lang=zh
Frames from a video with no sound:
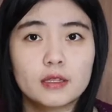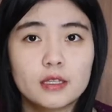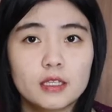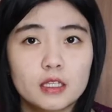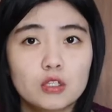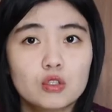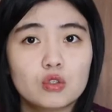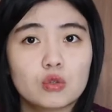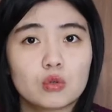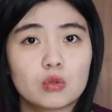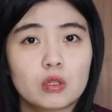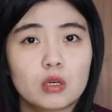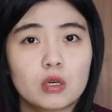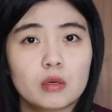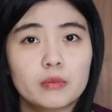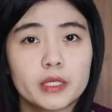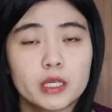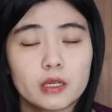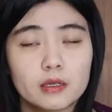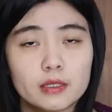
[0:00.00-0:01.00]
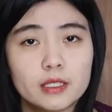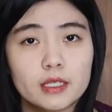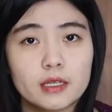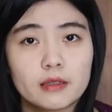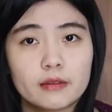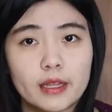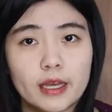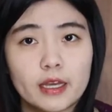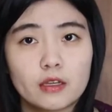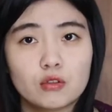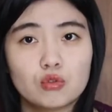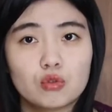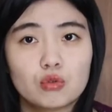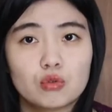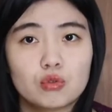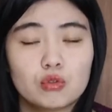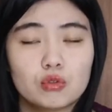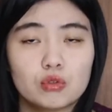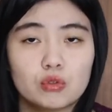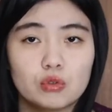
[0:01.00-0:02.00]
第一种呢比较简单，
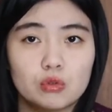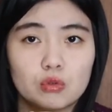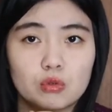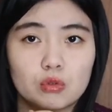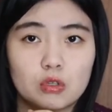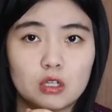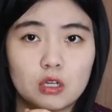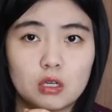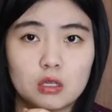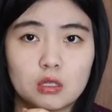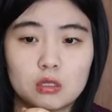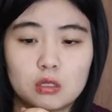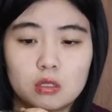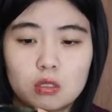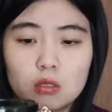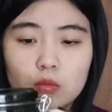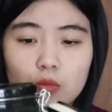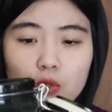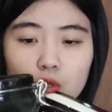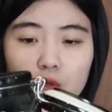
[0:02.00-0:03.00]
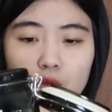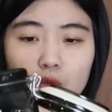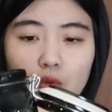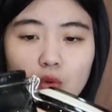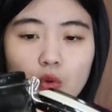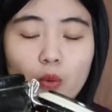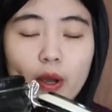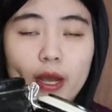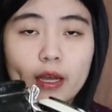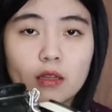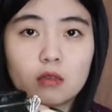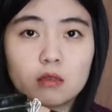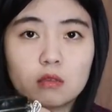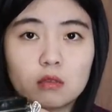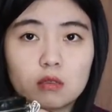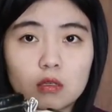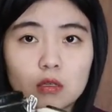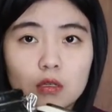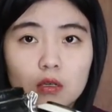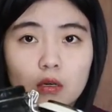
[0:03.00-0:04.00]
就是用上一次没有用完的
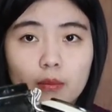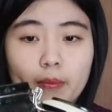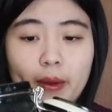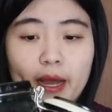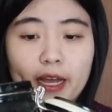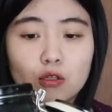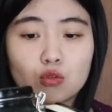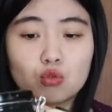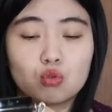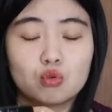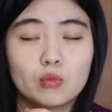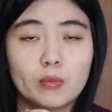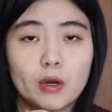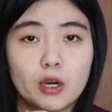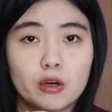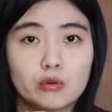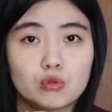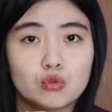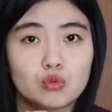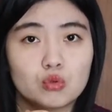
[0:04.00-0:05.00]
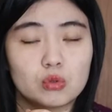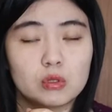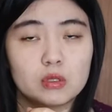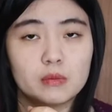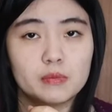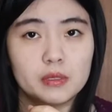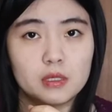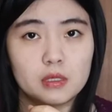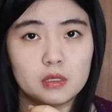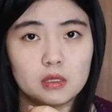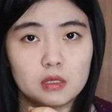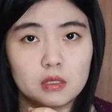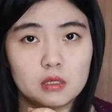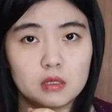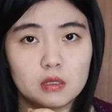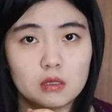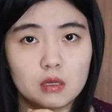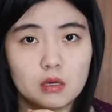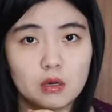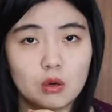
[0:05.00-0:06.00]
这个白醋泡橘子
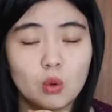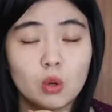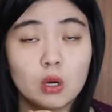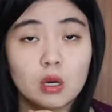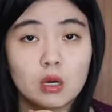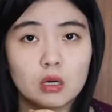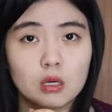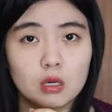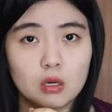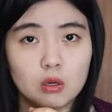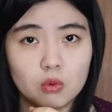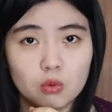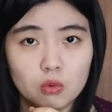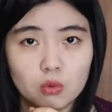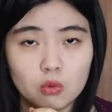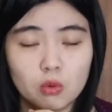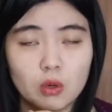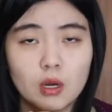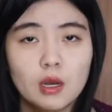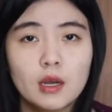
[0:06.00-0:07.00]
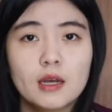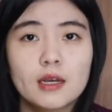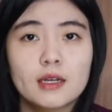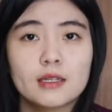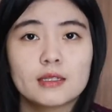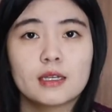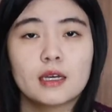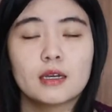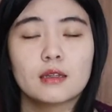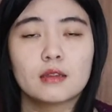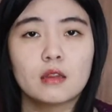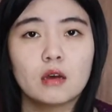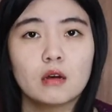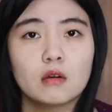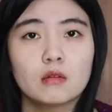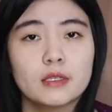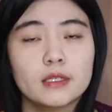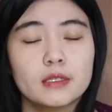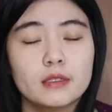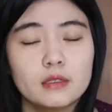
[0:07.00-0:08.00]
皮的混合物，再
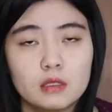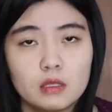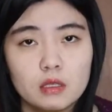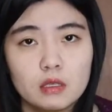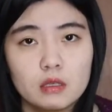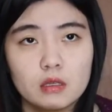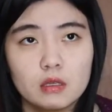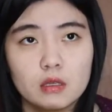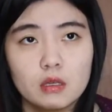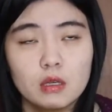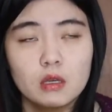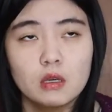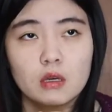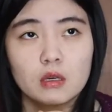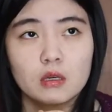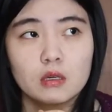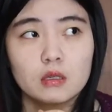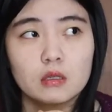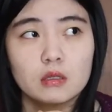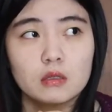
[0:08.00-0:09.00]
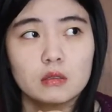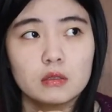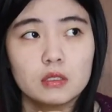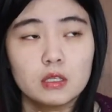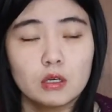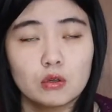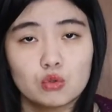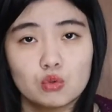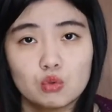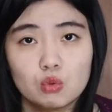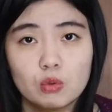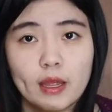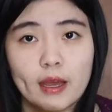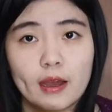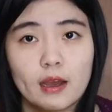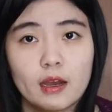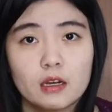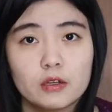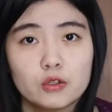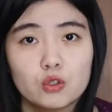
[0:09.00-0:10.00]
倒一些嗯小苏
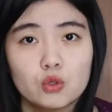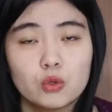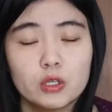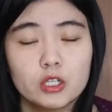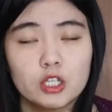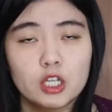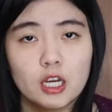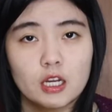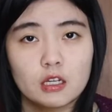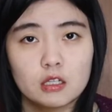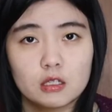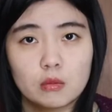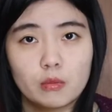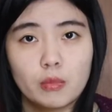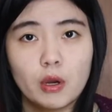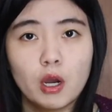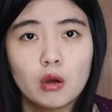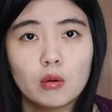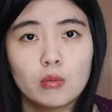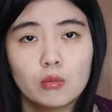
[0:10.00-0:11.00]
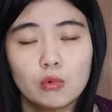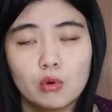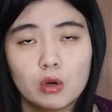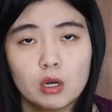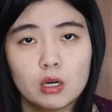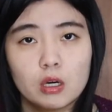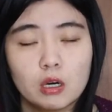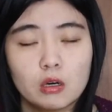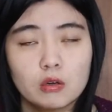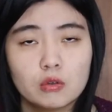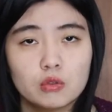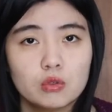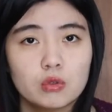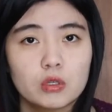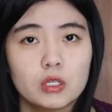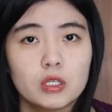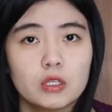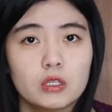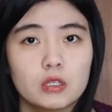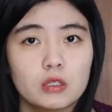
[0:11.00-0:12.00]
打，就会产生泡沫，然后就
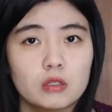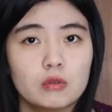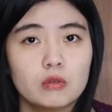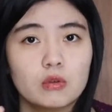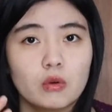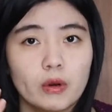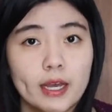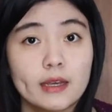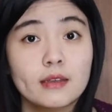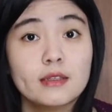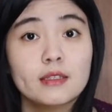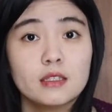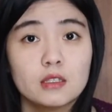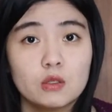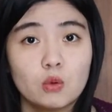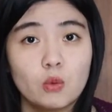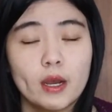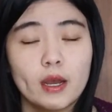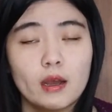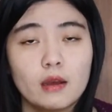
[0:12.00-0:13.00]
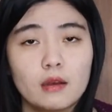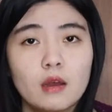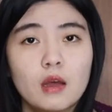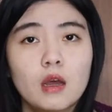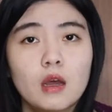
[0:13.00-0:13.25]
可以用来洗碗。